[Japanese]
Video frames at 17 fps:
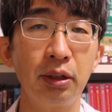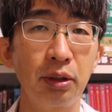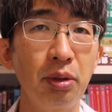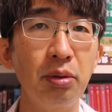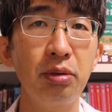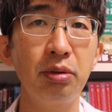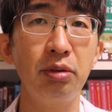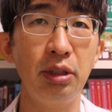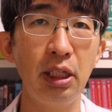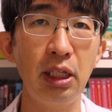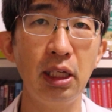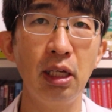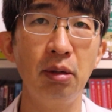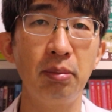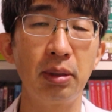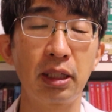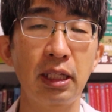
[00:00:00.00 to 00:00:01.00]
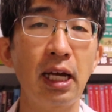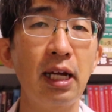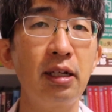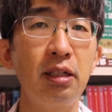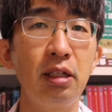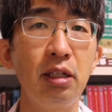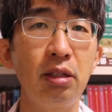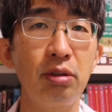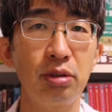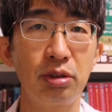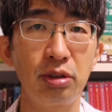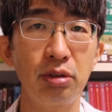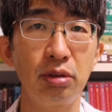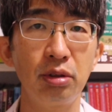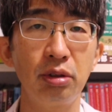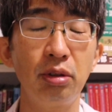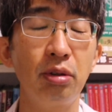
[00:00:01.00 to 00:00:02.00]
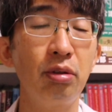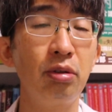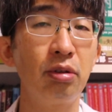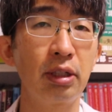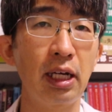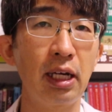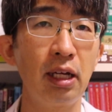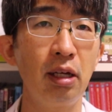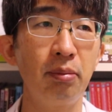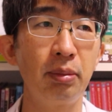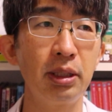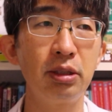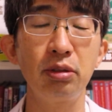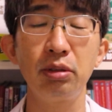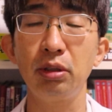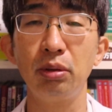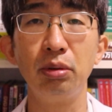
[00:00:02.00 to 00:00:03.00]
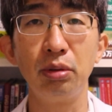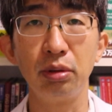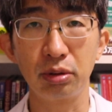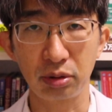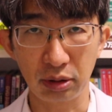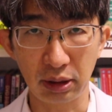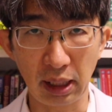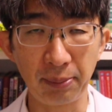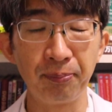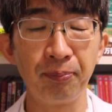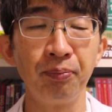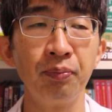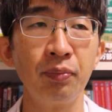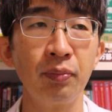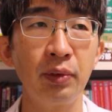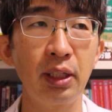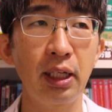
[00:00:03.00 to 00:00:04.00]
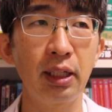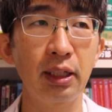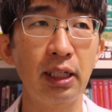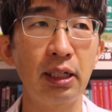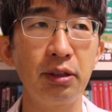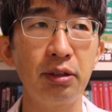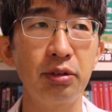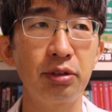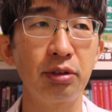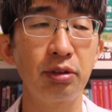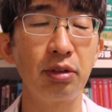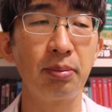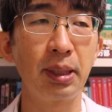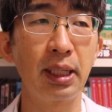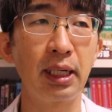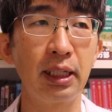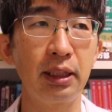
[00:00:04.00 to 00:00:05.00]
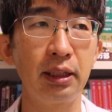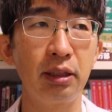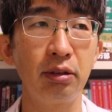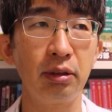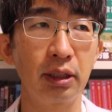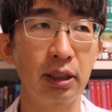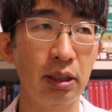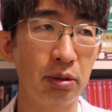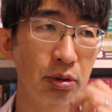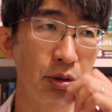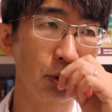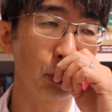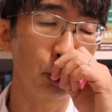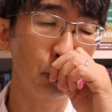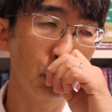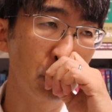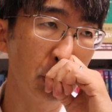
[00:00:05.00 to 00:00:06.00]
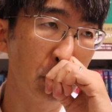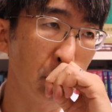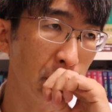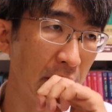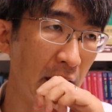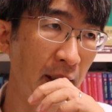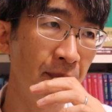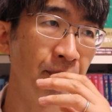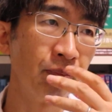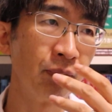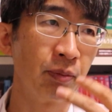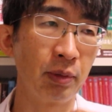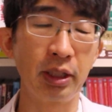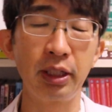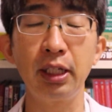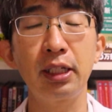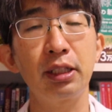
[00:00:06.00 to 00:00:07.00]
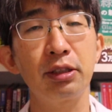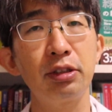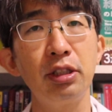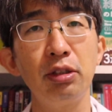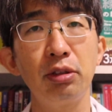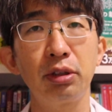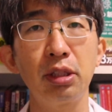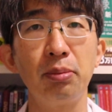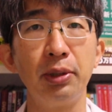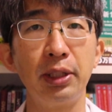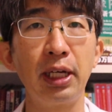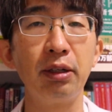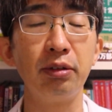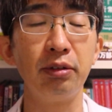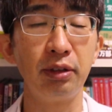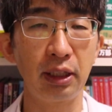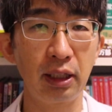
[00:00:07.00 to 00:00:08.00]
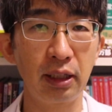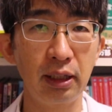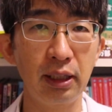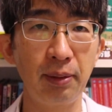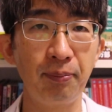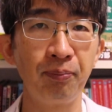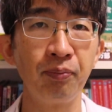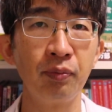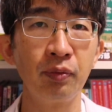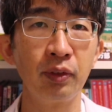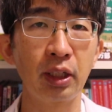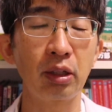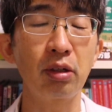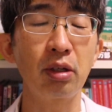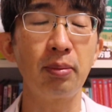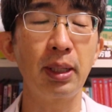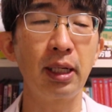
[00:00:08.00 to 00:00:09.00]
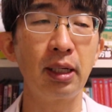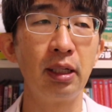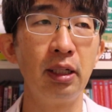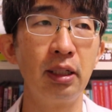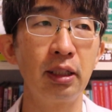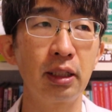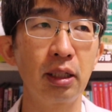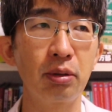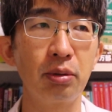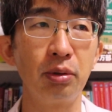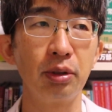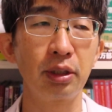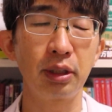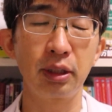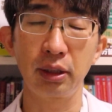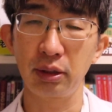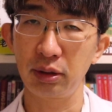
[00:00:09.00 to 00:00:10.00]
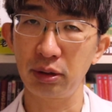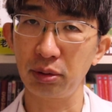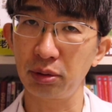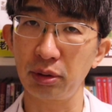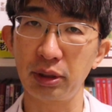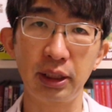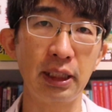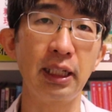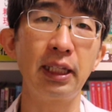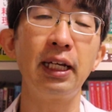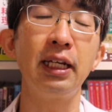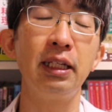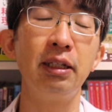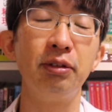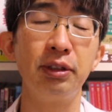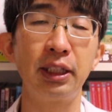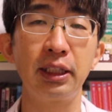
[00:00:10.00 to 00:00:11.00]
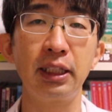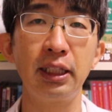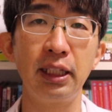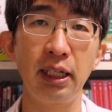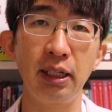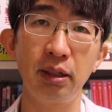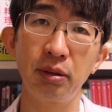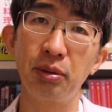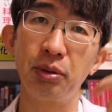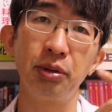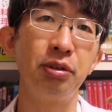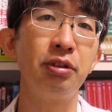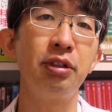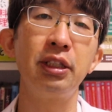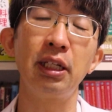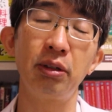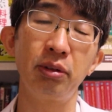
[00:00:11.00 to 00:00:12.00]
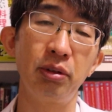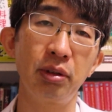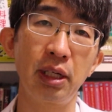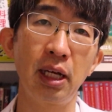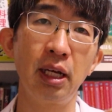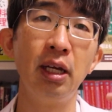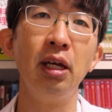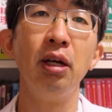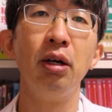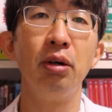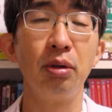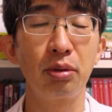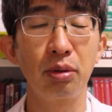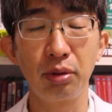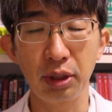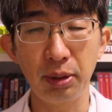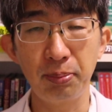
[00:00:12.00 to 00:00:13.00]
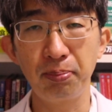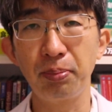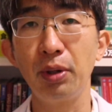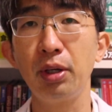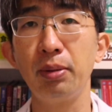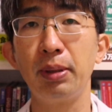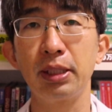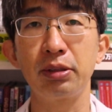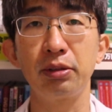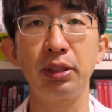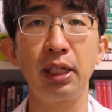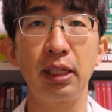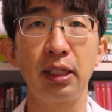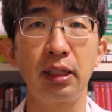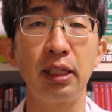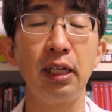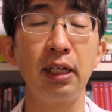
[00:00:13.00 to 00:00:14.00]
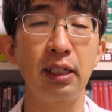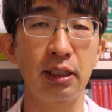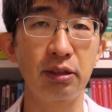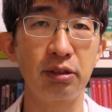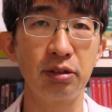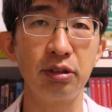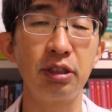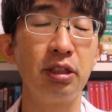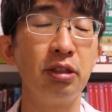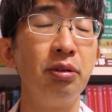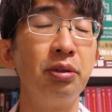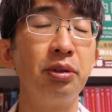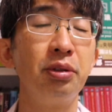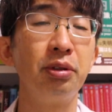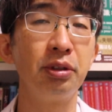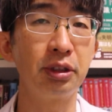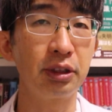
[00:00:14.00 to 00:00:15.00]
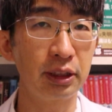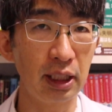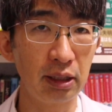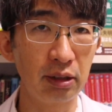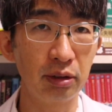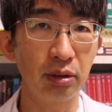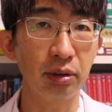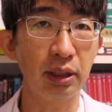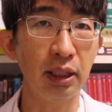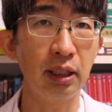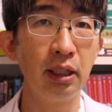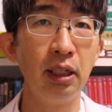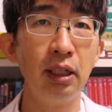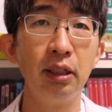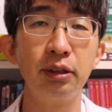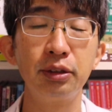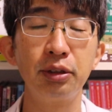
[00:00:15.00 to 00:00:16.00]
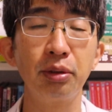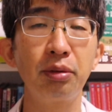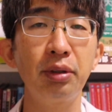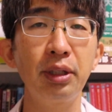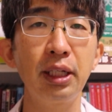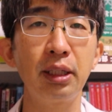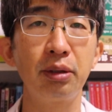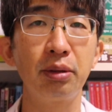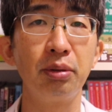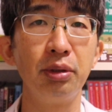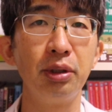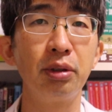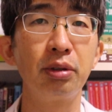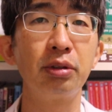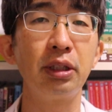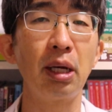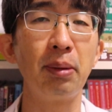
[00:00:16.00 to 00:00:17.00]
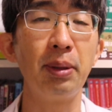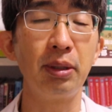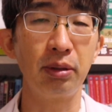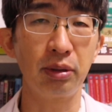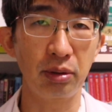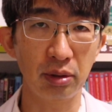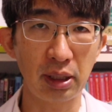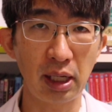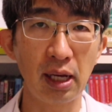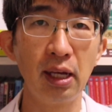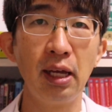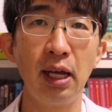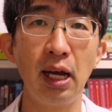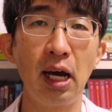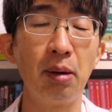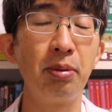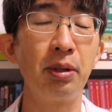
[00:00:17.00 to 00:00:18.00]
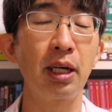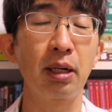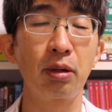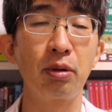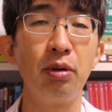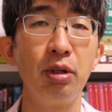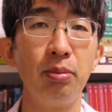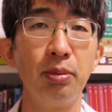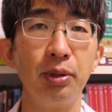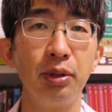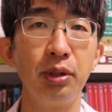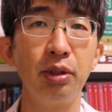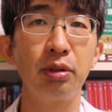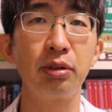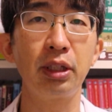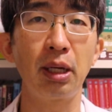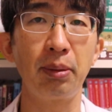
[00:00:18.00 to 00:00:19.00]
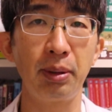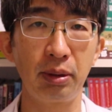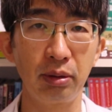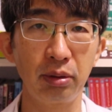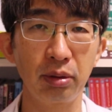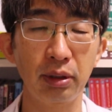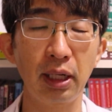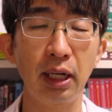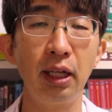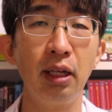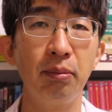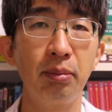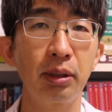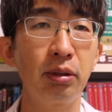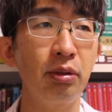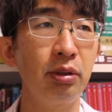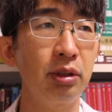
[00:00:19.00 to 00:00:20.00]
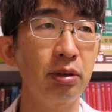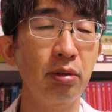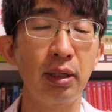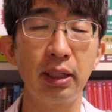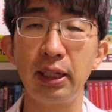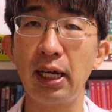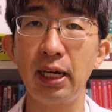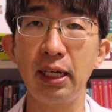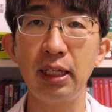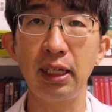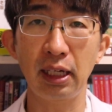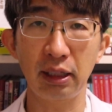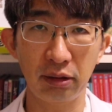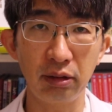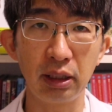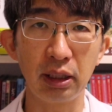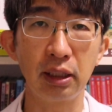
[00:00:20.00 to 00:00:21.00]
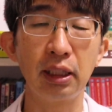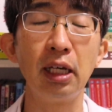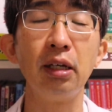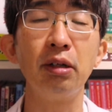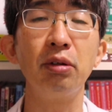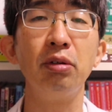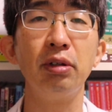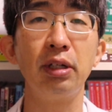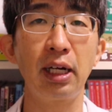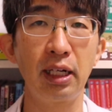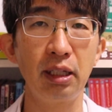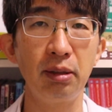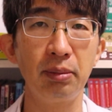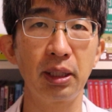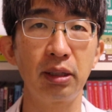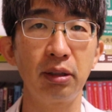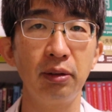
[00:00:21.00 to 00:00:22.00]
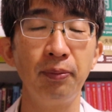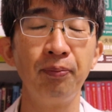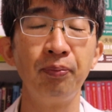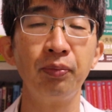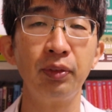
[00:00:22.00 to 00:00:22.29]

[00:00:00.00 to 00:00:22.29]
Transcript: 特に散粒種の方が非常に多くて、で、散粒種の場合っていうのは結構食事とか、生活によってもなるんですね。例えば結構ちょっと汚いような手でこすっちゃうとか、埃っぽい場所で生活、仕事をしているとか、チョコレートをよく食べるとか、脂っこいものをよく食べるとか、そういう人はなりやすい傾向があります。